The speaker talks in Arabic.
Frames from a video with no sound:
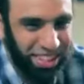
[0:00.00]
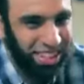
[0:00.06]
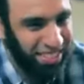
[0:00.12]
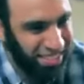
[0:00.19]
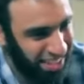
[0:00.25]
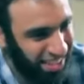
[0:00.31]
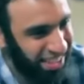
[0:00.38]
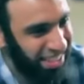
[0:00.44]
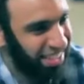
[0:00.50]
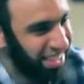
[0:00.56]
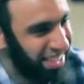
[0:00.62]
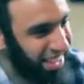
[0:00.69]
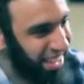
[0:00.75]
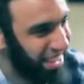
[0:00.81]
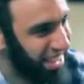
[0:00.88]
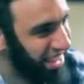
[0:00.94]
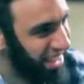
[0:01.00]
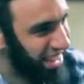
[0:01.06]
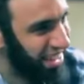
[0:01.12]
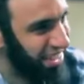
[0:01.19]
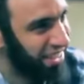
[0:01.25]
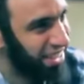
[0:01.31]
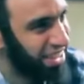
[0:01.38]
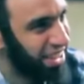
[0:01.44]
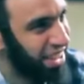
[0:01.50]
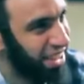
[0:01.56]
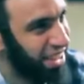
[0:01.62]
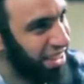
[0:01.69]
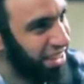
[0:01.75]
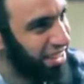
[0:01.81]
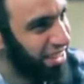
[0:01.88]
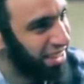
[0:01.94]
طيب حاضر يعني على
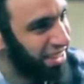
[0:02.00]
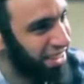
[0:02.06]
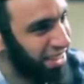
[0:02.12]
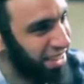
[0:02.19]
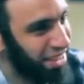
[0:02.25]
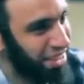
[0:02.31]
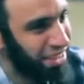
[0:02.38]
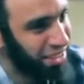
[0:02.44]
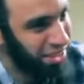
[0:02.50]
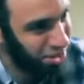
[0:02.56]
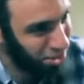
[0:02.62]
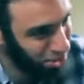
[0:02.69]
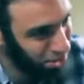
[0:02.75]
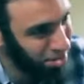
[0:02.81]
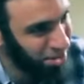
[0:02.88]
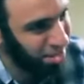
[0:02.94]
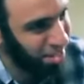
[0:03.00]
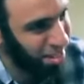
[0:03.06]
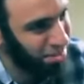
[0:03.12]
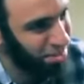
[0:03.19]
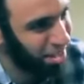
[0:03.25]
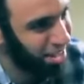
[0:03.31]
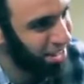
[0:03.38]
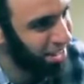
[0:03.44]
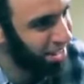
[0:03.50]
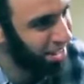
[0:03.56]
مثلا آه، اتنين ونص يناسبك